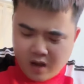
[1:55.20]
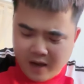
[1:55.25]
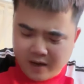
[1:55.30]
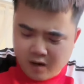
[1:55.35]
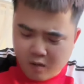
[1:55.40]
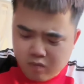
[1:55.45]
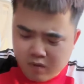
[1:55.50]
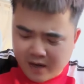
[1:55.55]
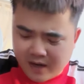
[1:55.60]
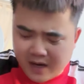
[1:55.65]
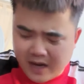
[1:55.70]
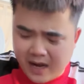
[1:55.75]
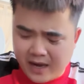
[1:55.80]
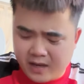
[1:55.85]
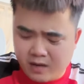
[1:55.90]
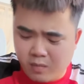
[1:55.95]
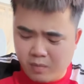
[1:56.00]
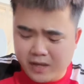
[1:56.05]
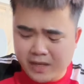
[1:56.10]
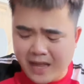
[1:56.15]
Ê, đúng là cái
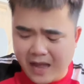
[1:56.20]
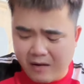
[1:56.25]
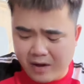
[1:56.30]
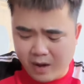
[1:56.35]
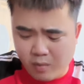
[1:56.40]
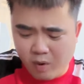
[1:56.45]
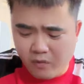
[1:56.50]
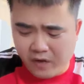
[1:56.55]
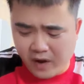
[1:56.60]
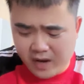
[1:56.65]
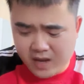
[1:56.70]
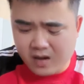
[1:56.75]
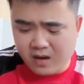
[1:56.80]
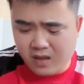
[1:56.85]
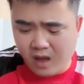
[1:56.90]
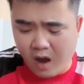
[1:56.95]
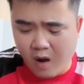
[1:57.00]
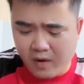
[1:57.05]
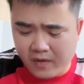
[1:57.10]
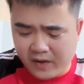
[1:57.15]
này dùng cái thao này không có phỉ nhưng
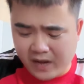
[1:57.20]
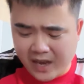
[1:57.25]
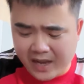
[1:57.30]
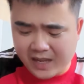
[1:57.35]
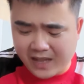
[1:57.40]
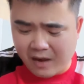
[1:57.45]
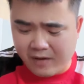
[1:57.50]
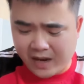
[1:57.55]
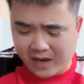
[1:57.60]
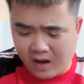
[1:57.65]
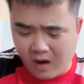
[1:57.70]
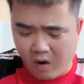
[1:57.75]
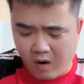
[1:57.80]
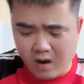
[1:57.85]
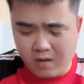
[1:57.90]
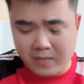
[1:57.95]
nó nhỏ quá phải lấy cái thao giặt đồ á